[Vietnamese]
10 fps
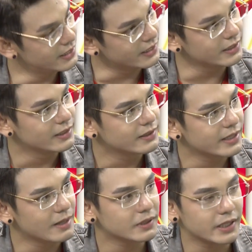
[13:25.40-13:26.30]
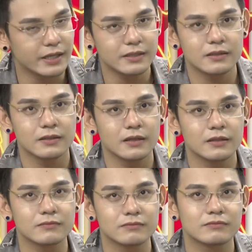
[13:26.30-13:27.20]
kinh dị để có thể
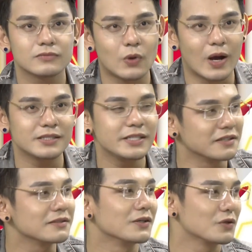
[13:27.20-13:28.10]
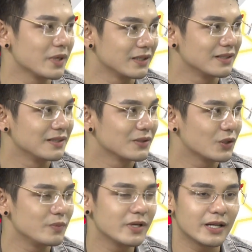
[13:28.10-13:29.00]
uh, thỏa trí tưởng tượng của mình, ừ.
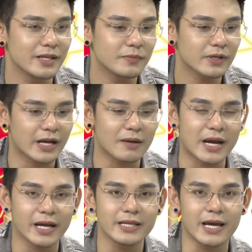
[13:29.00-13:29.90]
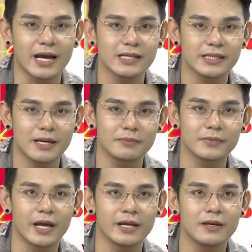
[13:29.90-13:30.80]
cũng như là giúp tất cả các bạn khán giả
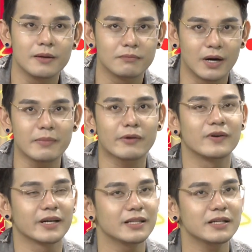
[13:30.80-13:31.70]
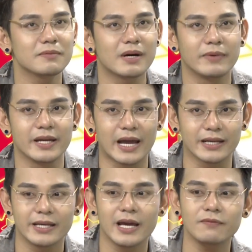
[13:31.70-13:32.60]
xem để mở mang phần kiến thức, nhưng mà bị
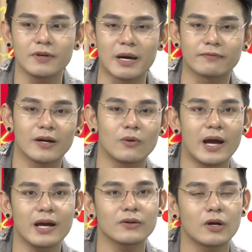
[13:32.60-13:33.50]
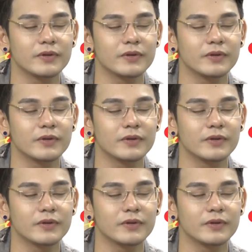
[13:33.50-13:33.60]
hạn chế về mặt văn hóa